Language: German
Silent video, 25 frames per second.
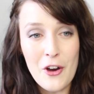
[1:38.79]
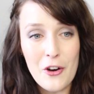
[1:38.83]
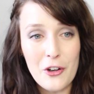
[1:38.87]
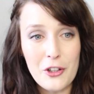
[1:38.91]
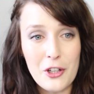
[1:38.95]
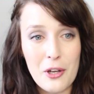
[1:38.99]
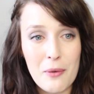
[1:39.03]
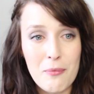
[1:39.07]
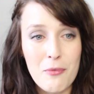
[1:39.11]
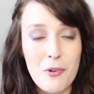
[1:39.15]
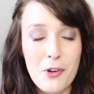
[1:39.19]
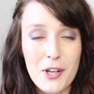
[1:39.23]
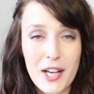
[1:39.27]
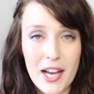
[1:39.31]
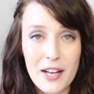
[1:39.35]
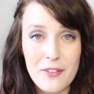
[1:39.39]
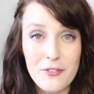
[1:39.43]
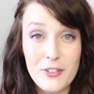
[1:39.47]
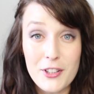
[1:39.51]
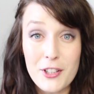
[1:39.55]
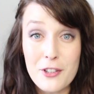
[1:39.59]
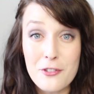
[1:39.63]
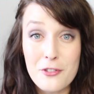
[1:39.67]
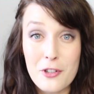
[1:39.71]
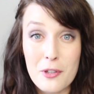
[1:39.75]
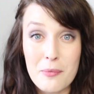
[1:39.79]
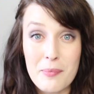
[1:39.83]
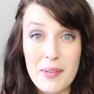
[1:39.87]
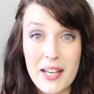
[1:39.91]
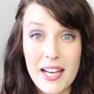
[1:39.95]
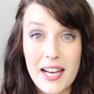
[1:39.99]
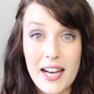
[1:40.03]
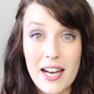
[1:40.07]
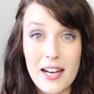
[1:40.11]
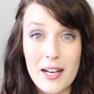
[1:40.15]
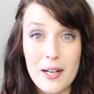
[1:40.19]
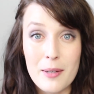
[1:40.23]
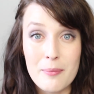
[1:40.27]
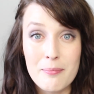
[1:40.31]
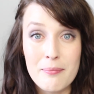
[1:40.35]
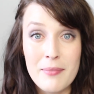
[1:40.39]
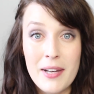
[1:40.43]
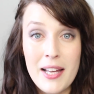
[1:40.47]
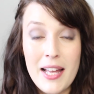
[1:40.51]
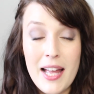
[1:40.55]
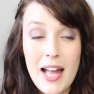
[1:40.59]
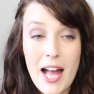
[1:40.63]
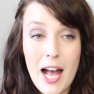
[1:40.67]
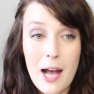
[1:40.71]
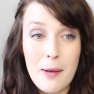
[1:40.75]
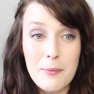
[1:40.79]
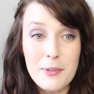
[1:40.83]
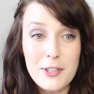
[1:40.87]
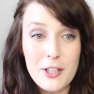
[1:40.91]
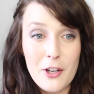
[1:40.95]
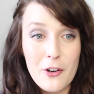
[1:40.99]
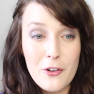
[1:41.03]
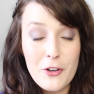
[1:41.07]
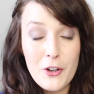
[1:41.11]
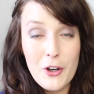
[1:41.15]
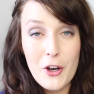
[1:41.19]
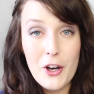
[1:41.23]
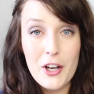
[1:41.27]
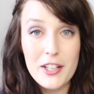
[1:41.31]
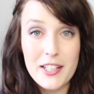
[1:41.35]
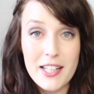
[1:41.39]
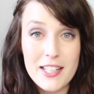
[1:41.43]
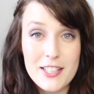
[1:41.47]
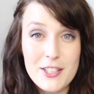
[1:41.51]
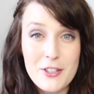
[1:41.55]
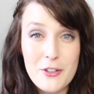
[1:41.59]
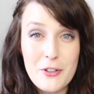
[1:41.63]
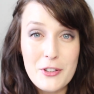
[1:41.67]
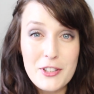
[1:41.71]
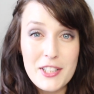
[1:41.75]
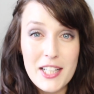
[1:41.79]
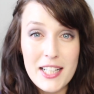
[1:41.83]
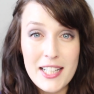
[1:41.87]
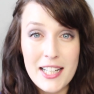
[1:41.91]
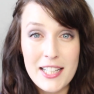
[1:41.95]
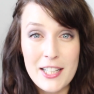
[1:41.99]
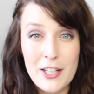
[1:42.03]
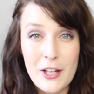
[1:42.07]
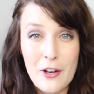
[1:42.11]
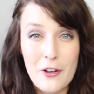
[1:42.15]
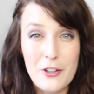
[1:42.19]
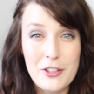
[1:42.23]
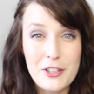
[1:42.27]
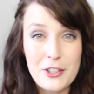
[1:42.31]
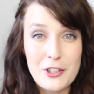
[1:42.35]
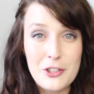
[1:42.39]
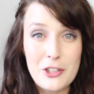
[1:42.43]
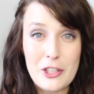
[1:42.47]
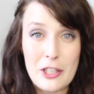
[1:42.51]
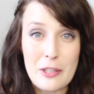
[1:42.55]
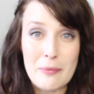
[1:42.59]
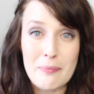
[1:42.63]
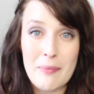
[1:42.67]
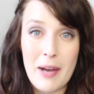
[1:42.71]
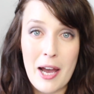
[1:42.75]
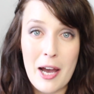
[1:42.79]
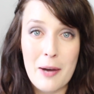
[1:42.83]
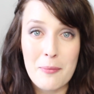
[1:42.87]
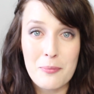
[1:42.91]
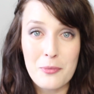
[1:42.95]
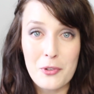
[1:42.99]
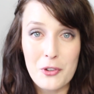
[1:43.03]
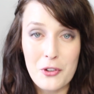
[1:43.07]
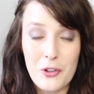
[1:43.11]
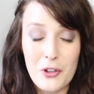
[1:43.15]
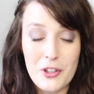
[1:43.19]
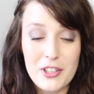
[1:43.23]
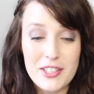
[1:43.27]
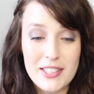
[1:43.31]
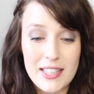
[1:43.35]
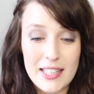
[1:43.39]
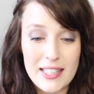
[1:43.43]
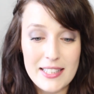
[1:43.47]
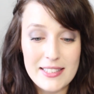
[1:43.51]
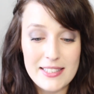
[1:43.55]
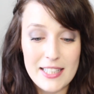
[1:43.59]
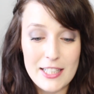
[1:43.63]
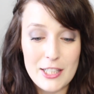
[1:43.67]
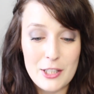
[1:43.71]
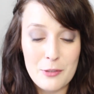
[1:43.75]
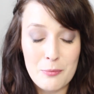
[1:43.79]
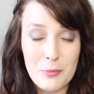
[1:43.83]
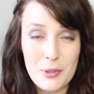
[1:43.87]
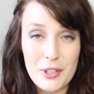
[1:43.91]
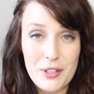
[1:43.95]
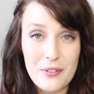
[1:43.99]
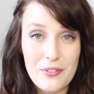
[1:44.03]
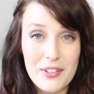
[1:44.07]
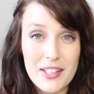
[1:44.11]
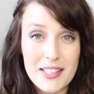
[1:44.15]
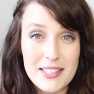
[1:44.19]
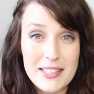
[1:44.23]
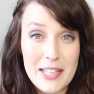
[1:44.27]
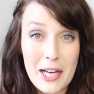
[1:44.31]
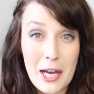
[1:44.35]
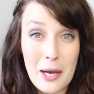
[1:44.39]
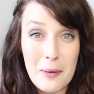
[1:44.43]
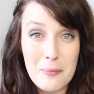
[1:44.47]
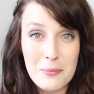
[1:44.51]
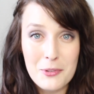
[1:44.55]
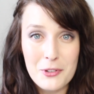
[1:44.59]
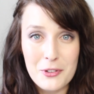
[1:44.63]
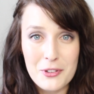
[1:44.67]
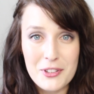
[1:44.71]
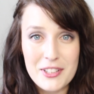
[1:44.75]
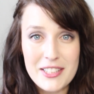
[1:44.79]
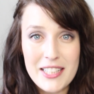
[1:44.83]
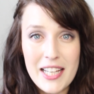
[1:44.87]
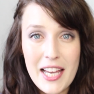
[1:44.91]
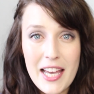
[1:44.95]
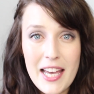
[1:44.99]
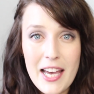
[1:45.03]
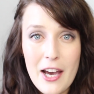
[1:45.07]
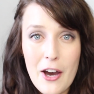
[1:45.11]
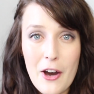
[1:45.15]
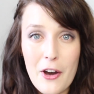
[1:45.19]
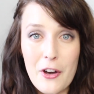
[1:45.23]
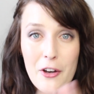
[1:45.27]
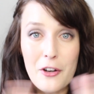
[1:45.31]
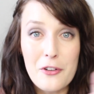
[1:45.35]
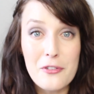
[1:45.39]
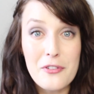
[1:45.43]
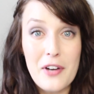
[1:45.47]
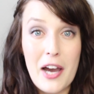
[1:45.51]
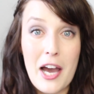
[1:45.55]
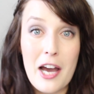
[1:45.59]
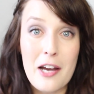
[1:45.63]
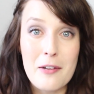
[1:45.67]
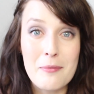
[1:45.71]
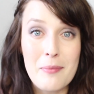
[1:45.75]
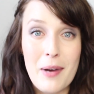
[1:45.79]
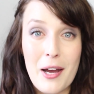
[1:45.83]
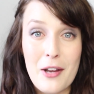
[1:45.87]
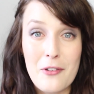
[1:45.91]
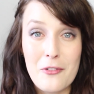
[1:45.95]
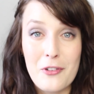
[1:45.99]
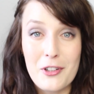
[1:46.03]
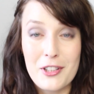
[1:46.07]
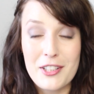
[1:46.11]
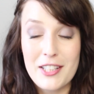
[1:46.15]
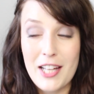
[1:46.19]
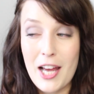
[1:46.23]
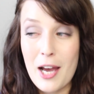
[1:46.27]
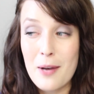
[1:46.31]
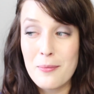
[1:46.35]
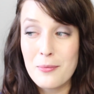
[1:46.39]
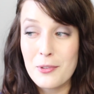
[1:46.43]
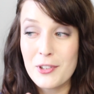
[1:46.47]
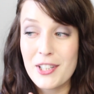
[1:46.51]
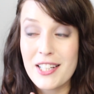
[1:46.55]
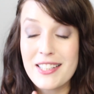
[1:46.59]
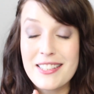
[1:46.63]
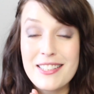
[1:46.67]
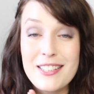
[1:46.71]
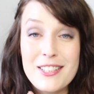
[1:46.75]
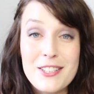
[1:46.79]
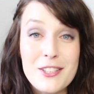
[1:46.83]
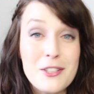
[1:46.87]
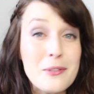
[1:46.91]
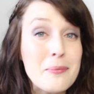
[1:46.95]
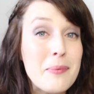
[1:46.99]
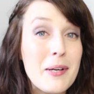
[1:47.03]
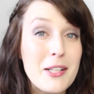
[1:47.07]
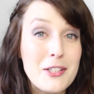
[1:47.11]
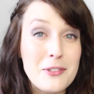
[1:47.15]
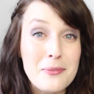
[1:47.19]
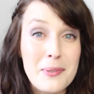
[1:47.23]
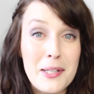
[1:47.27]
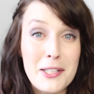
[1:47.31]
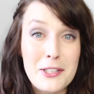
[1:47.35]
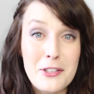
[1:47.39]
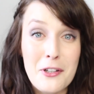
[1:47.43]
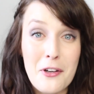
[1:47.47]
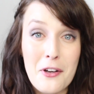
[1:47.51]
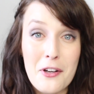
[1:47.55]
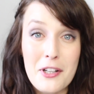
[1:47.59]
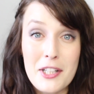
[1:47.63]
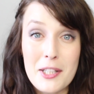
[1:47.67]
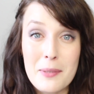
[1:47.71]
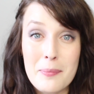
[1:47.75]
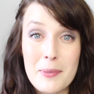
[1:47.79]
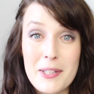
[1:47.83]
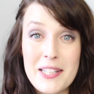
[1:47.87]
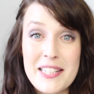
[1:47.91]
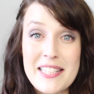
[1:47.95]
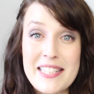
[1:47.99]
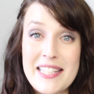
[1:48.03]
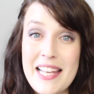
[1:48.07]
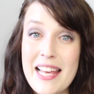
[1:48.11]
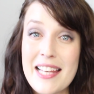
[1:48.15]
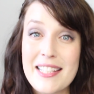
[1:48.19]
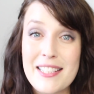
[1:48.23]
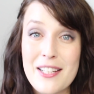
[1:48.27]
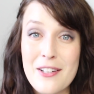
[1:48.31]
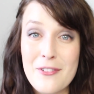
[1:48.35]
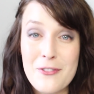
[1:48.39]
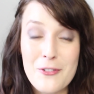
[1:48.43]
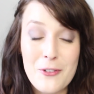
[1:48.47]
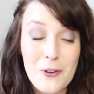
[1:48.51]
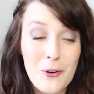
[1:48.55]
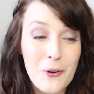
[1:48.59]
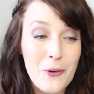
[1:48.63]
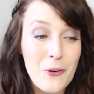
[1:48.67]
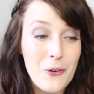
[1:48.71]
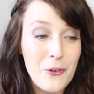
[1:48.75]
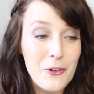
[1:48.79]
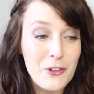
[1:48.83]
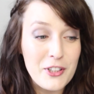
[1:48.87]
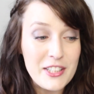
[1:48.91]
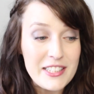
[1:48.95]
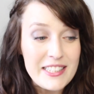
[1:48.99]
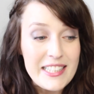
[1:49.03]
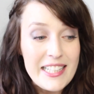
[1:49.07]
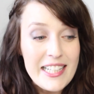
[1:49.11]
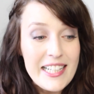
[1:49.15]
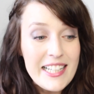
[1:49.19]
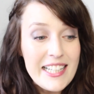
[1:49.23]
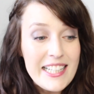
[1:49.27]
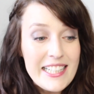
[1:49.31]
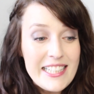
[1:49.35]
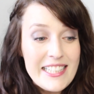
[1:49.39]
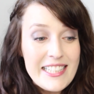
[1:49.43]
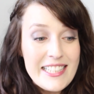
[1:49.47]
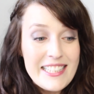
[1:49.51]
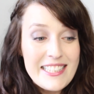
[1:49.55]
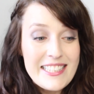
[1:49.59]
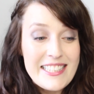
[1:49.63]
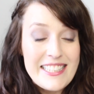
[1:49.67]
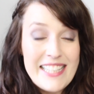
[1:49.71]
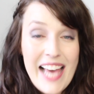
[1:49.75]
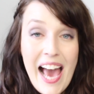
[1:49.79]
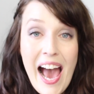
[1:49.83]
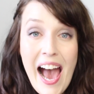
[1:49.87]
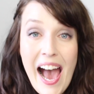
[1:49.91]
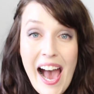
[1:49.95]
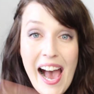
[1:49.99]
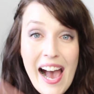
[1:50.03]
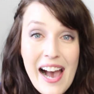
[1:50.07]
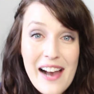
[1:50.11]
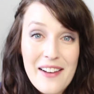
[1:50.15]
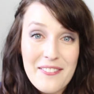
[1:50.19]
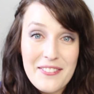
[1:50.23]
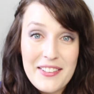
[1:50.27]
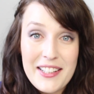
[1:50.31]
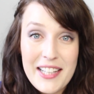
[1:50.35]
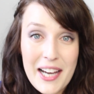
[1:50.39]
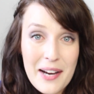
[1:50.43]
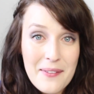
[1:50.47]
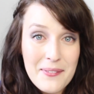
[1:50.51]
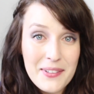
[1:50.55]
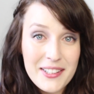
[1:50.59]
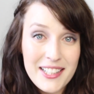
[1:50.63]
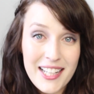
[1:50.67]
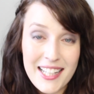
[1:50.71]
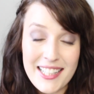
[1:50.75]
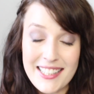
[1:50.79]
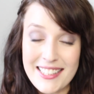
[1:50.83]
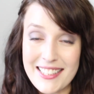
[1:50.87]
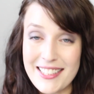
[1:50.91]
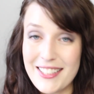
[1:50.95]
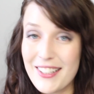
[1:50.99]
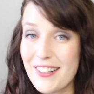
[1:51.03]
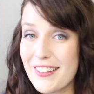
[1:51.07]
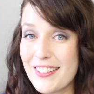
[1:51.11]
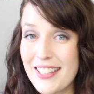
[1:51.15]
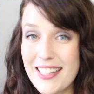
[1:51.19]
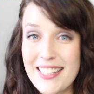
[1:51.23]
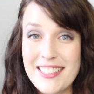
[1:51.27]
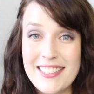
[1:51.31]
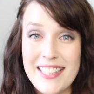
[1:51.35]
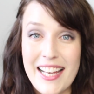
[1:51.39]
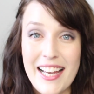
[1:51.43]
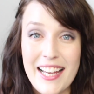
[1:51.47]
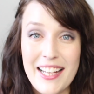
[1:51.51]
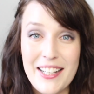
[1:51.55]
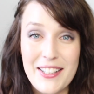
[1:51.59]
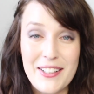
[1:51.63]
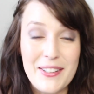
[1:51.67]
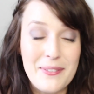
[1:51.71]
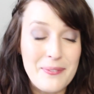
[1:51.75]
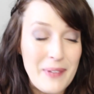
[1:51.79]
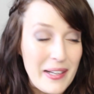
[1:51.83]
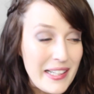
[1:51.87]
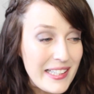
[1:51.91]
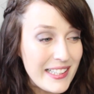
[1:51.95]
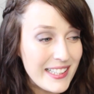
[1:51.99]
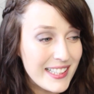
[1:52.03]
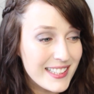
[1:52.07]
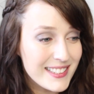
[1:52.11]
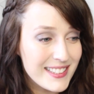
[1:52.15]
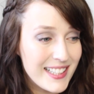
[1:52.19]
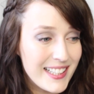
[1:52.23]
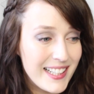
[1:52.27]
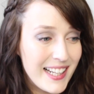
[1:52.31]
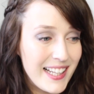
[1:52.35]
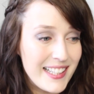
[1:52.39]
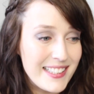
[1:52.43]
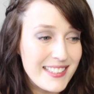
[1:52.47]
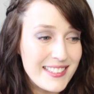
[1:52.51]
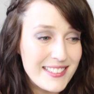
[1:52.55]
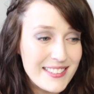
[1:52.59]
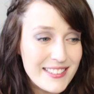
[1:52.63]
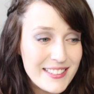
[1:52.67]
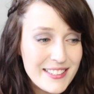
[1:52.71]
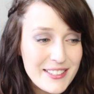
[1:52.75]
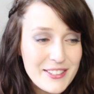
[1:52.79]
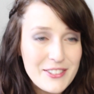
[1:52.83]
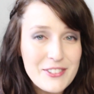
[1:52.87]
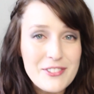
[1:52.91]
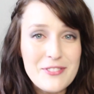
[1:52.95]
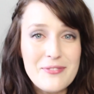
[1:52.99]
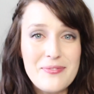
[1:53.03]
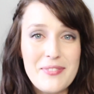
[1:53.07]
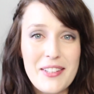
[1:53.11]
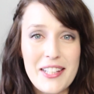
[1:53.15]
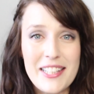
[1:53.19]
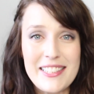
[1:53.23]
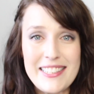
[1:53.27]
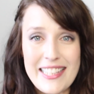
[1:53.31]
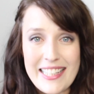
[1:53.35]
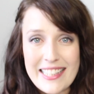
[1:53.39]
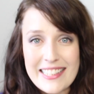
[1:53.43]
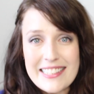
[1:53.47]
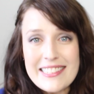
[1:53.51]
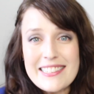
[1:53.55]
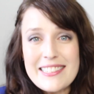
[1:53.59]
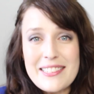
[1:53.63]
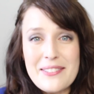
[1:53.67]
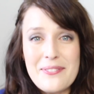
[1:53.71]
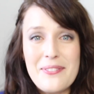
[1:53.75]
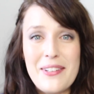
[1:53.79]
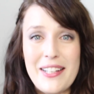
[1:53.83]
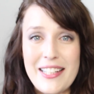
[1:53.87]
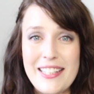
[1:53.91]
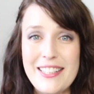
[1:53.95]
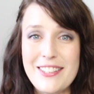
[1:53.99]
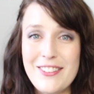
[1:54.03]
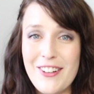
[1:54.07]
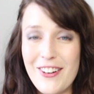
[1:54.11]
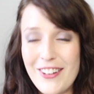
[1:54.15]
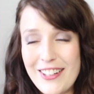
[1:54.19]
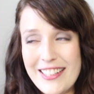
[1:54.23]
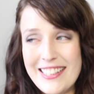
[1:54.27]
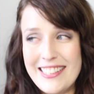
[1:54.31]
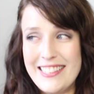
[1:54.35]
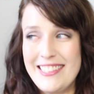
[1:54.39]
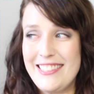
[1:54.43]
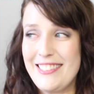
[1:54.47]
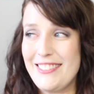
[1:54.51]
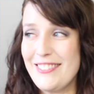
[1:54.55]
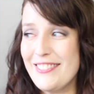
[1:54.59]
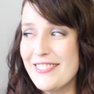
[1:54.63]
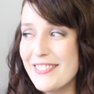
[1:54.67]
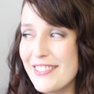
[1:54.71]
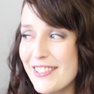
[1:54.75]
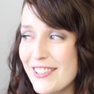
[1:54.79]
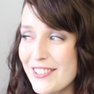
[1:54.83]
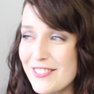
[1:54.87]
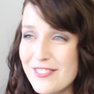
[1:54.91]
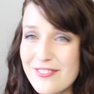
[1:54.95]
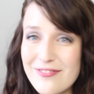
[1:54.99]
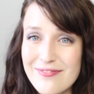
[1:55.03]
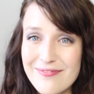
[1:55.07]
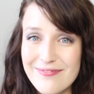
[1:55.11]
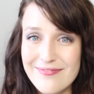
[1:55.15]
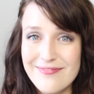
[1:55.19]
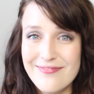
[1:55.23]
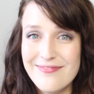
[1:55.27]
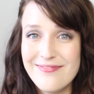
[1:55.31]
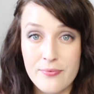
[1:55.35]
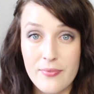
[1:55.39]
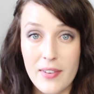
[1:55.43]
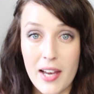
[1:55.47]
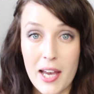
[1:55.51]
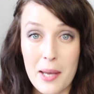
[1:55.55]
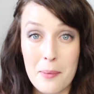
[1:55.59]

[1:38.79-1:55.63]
Und obwohl kein Video von mir kam, habe ich auch gehört, dass ihr untereinander miteinander euch geschrieben habt und euch gegenseitig motiviert habt und eure Fragen beantwortet habt. Und das ist super, super toll und ich bin sehr, sehr froh. Und ja, wie kann man da nicht glücklich sein? Mann, ihr seid echt ihr seid ziemlich toll so. Mhm.